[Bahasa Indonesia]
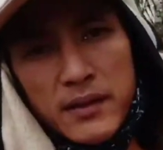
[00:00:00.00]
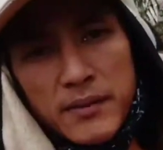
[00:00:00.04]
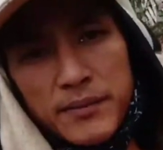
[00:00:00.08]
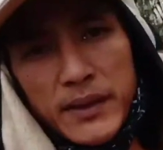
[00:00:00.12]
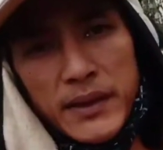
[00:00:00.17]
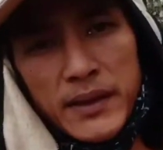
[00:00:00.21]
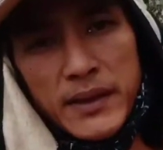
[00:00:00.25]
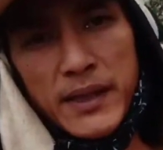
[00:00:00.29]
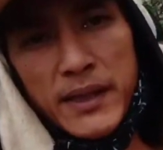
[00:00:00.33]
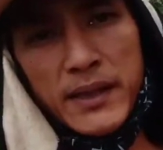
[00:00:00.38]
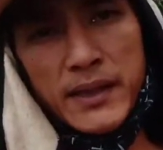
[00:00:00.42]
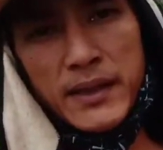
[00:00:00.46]

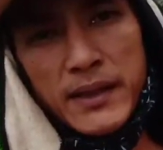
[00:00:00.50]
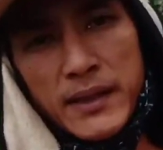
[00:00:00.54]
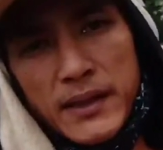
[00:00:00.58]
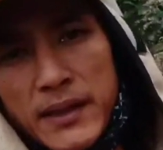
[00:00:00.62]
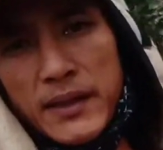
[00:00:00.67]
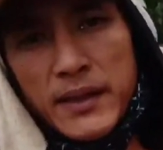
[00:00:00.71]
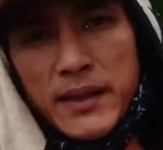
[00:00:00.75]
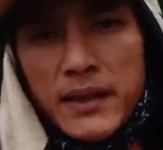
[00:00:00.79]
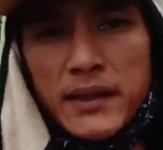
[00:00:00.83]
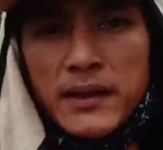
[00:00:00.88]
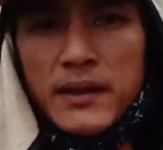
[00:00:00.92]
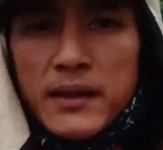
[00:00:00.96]
petani
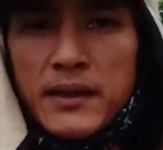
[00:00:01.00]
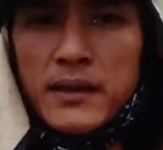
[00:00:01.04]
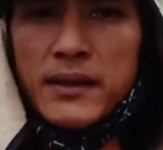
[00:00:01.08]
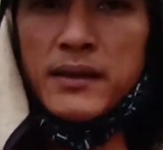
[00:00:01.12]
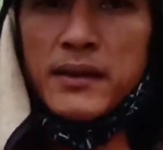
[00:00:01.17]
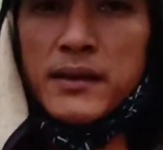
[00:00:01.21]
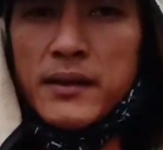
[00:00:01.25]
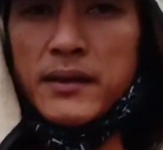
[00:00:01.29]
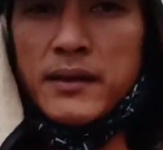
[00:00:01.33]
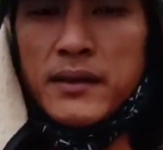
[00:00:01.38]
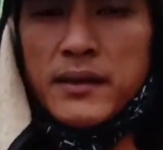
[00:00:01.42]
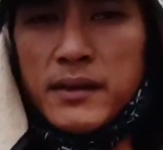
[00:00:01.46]
dan
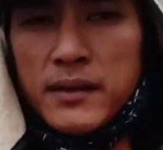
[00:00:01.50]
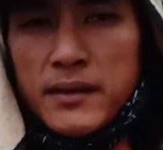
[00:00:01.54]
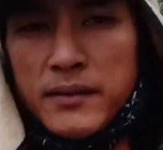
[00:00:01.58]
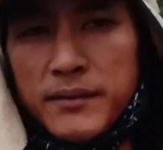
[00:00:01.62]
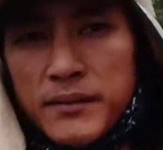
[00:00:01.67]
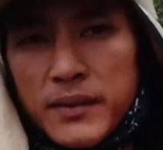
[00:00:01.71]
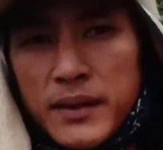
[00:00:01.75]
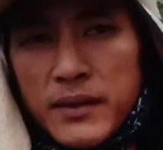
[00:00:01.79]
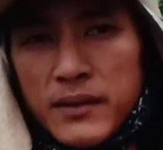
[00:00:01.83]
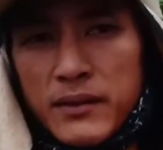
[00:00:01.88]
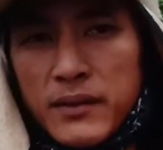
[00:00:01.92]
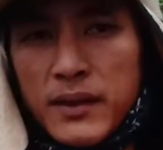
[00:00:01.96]

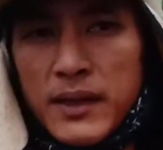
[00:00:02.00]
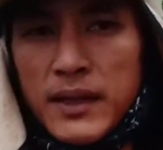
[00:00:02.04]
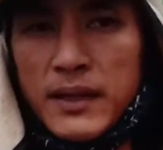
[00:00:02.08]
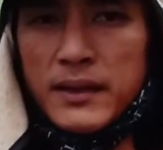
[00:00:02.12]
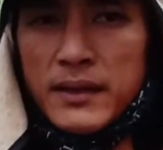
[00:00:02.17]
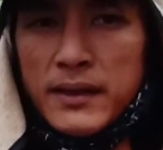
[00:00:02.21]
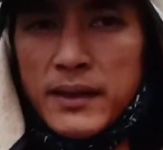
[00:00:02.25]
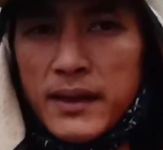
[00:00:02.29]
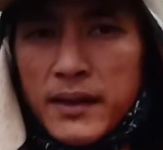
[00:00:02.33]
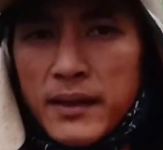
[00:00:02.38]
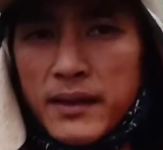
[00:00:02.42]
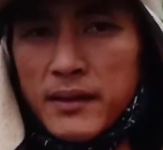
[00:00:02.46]
pengolah
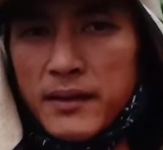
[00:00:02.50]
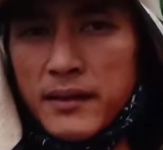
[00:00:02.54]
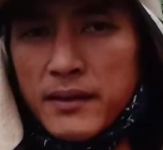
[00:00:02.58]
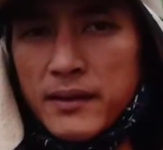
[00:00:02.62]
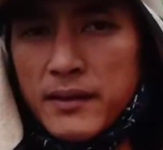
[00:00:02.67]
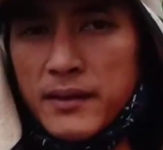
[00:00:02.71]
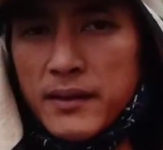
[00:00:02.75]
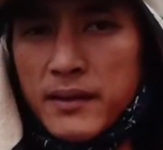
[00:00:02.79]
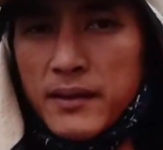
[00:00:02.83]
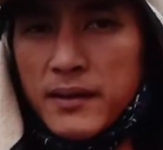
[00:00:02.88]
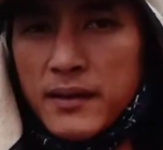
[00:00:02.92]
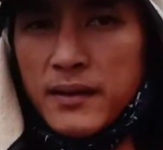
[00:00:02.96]
teh
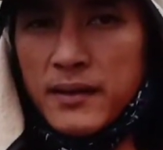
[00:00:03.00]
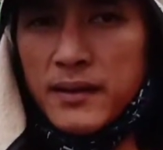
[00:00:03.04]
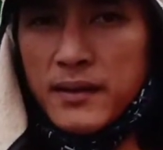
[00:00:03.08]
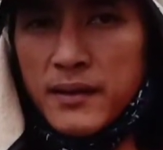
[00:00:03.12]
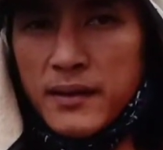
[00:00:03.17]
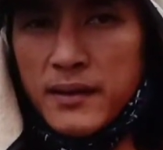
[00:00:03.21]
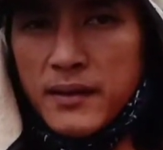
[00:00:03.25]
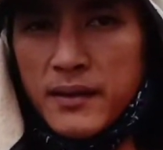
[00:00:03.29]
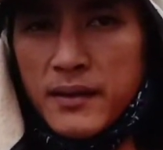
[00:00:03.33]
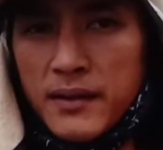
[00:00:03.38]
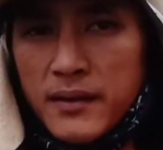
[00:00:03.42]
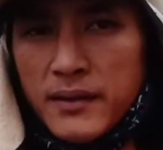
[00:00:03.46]

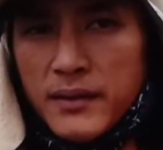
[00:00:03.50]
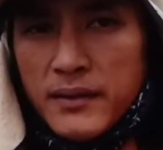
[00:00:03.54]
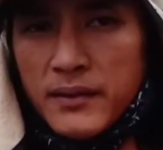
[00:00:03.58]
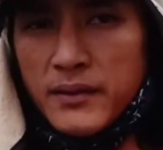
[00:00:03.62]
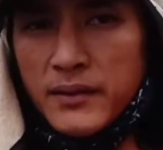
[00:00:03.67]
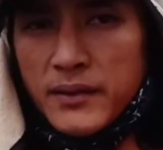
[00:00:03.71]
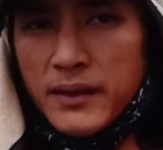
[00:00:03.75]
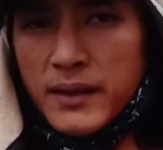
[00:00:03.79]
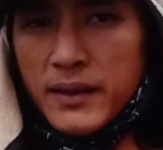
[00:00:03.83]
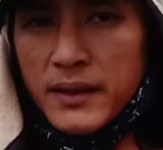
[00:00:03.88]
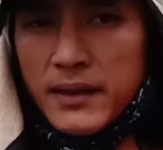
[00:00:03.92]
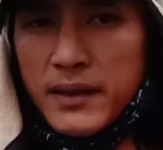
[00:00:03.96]

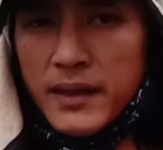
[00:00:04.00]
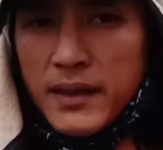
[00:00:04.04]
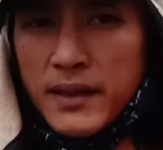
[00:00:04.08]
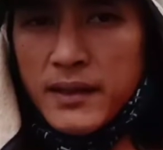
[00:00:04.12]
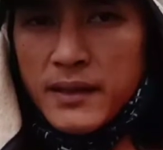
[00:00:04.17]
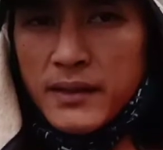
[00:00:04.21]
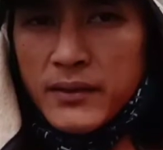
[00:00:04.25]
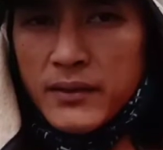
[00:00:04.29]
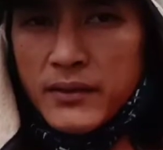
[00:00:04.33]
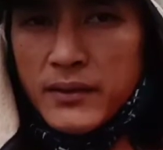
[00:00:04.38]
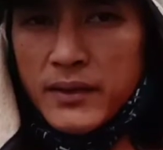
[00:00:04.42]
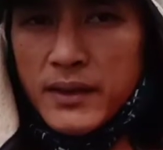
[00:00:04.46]
Yuk kita
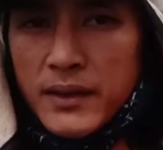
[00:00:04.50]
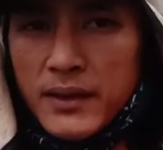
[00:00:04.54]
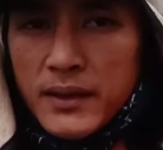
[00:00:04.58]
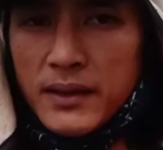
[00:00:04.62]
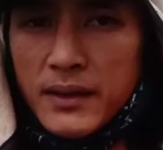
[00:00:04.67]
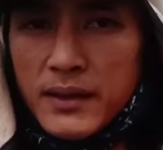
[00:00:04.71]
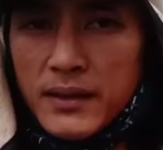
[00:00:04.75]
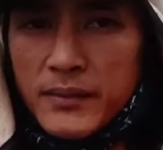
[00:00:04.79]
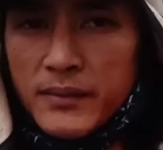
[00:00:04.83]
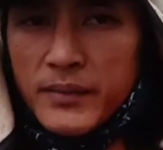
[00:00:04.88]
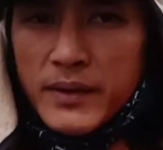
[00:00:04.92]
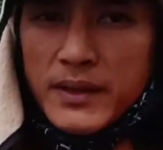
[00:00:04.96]

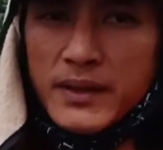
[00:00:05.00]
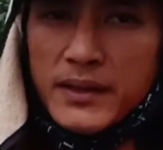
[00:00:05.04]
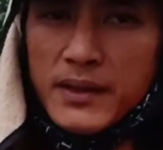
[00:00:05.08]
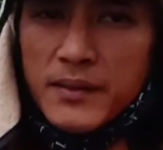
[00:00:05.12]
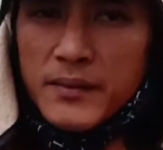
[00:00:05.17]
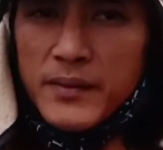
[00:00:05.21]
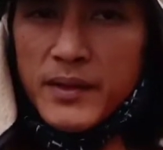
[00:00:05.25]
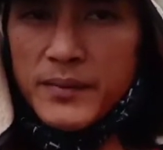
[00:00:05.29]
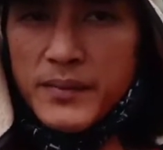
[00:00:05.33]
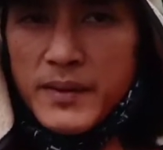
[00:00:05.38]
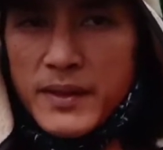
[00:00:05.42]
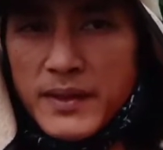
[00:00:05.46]
ikuti
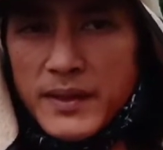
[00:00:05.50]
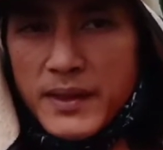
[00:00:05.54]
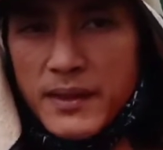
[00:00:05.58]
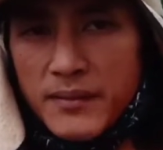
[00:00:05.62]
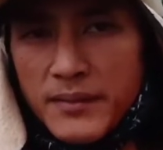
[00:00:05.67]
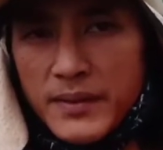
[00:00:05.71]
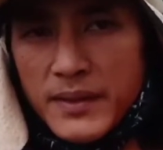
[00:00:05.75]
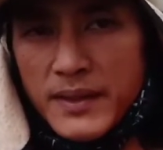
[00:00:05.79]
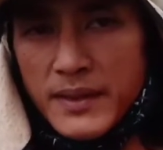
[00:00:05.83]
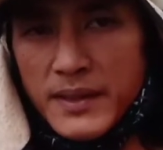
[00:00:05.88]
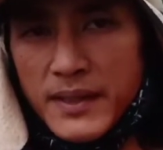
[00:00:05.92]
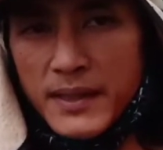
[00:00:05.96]
bersama
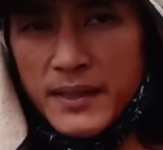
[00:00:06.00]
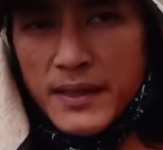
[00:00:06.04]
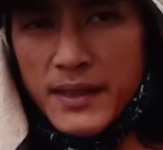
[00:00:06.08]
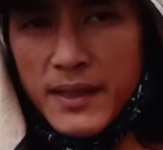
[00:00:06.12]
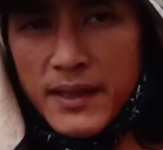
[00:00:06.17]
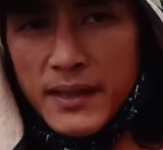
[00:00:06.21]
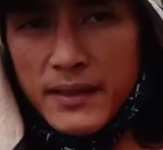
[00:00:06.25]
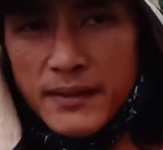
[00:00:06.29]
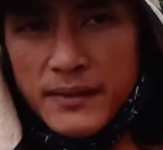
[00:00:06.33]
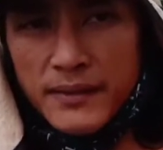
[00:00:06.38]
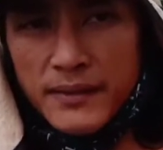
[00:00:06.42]
bincang-bincangnya.